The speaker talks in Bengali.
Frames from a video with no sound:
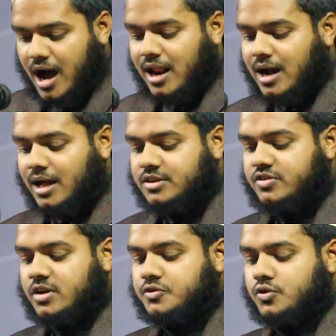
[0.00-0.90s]
আর
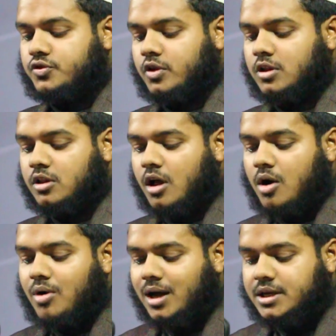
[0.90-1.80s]
হাদিসে রাসূল
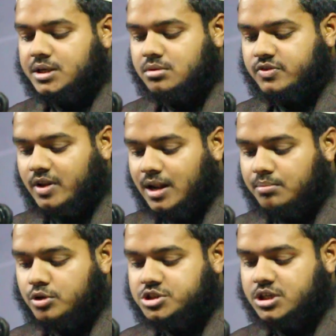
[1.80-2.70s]
সাল্লাল্লাহু আলাইহি ওয়াসাল্লাম
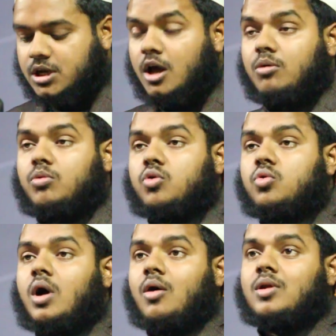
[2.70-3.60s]
মুরু
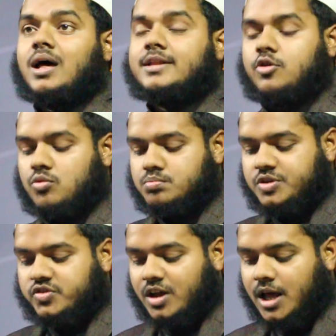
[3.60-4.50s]
আওলাদাকুম
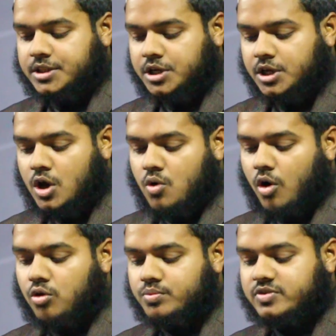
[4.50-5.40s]
বিসসালাতি
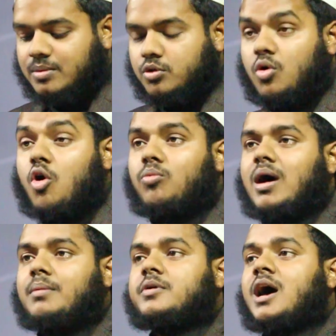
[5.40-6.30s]
ওহুম সাবউহুম
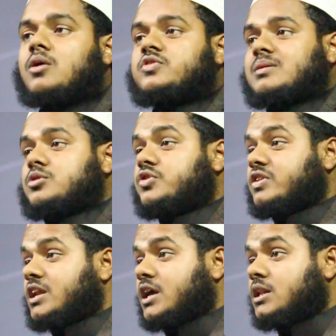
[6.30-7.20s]
আবনাউ সাবউ
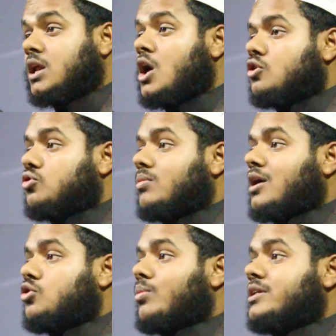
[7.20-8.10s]
সিনিন তোমরা
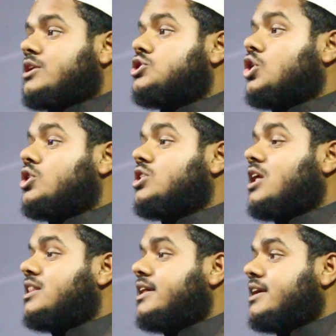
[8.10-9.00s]
তোমাদের
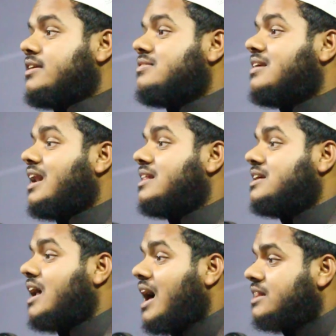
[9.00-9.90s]
সন্তানদেরকে
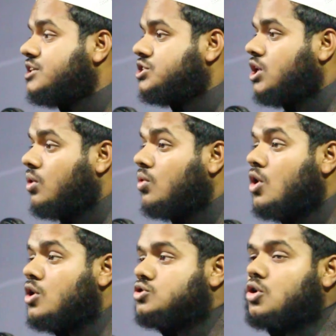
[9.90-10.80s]
সালাতের আদেশ দাও
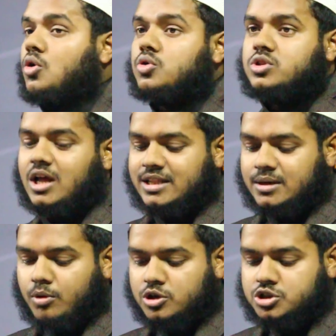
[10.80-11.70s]
যখন তাদের
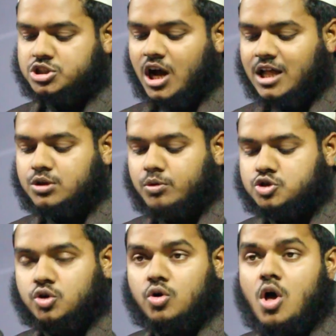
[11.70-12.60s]
বয়স সাত
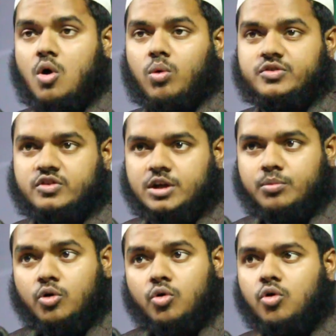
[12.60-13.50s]
বছর
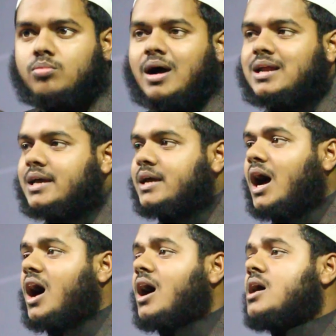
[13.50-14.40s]
ওয়াজরিবুহুম
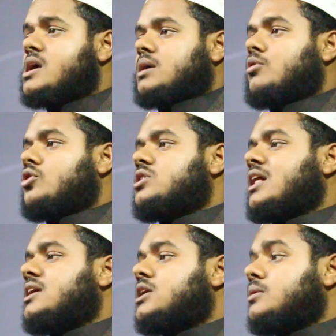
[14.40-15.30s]
আলাইহা এবং
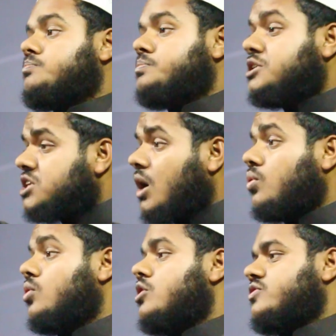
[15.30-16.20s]
তাদেরকে পিটাও
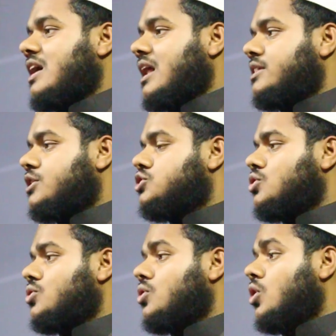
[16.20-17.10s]
সালাতের
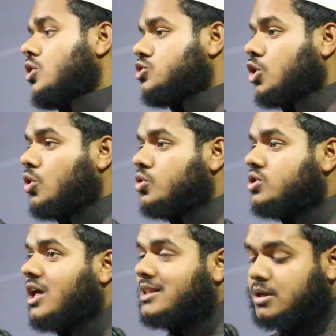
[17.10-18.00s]
জন্য যখন
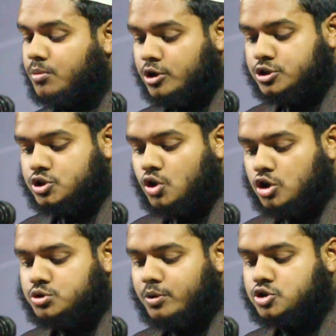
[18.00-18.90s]
তাদের বয়স
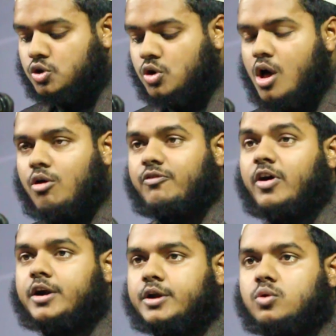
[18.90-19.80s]
দশ বছর
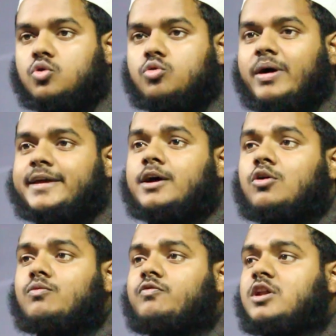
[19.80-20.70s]
ওফারিকু
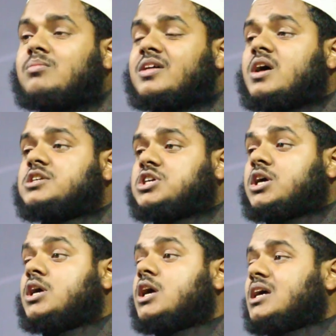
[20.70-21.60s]
বাইনাহুম ফিল মাদাজা
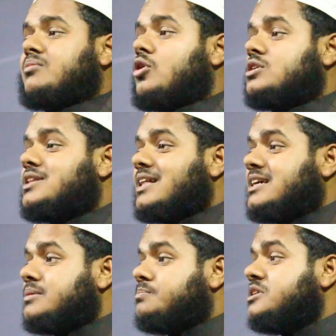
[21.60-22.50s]
এবং
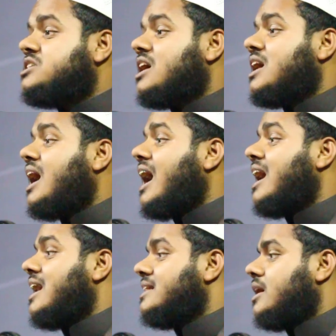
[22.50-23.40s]
তাদের বিছানা
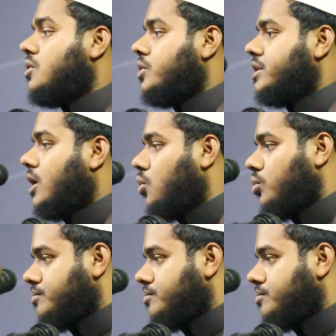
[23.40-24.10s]
আলাদা করে দাও